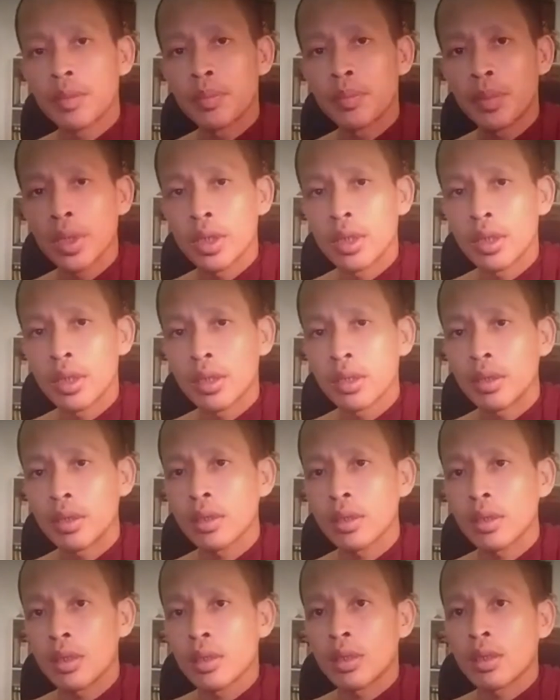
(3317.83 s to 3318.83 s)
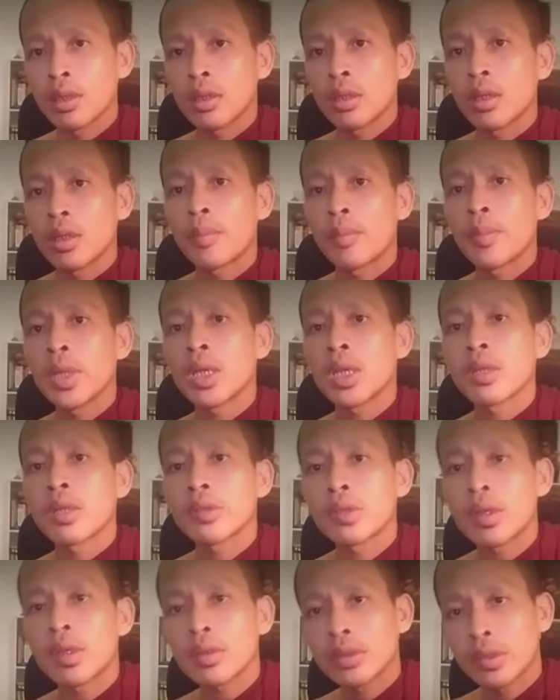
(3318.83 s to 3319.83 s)
bì nộp tiền là
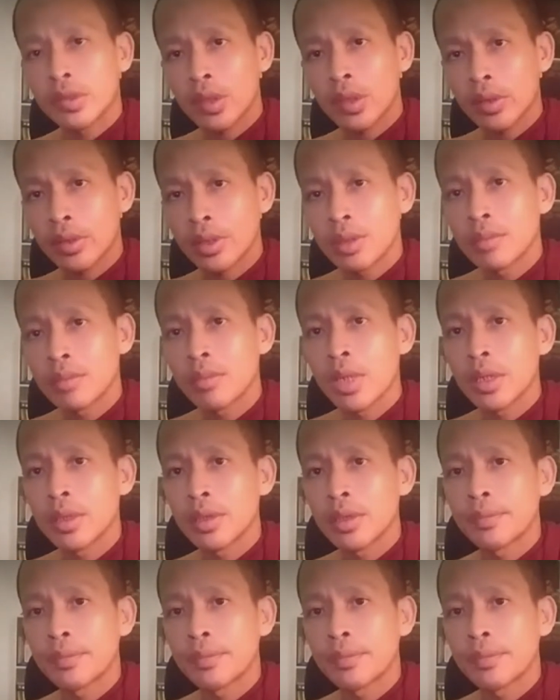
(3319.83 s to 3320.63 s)
sọc chỉ sọc tí bầy